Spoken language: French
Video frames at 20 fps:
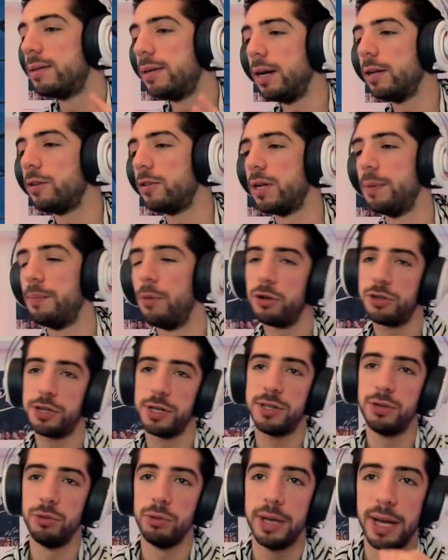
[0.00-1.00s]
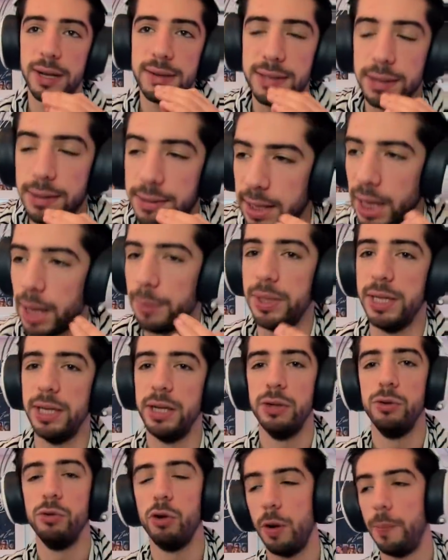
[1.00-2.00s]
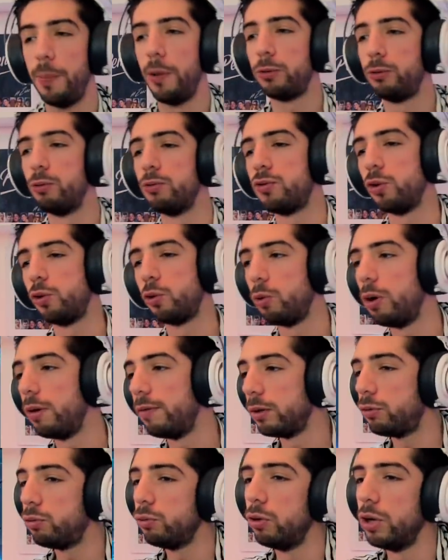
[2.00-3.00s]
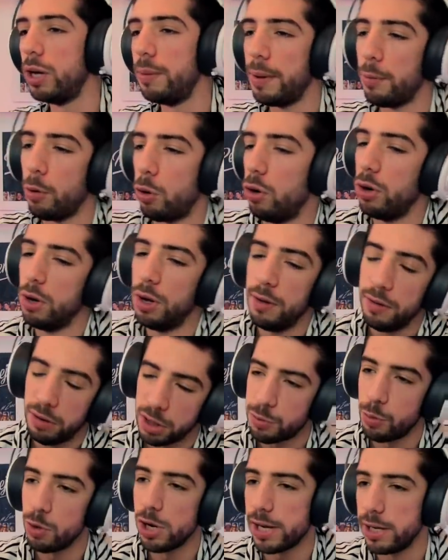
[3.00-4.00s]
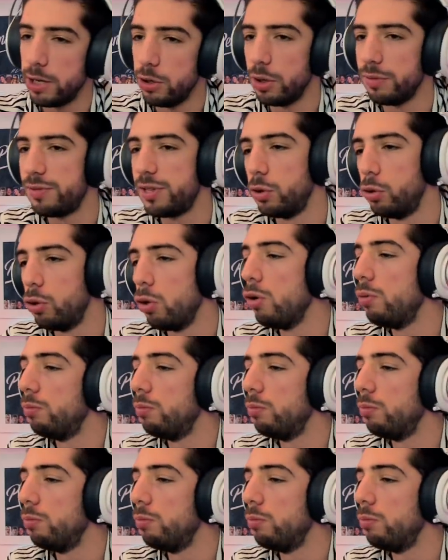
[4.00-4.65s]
C'est la deuxième manche, et si on gagne, c'est terminé, et nous remportons ce tournoi. On va tout donner, mais bon, franchement, on a gagné 9-0, il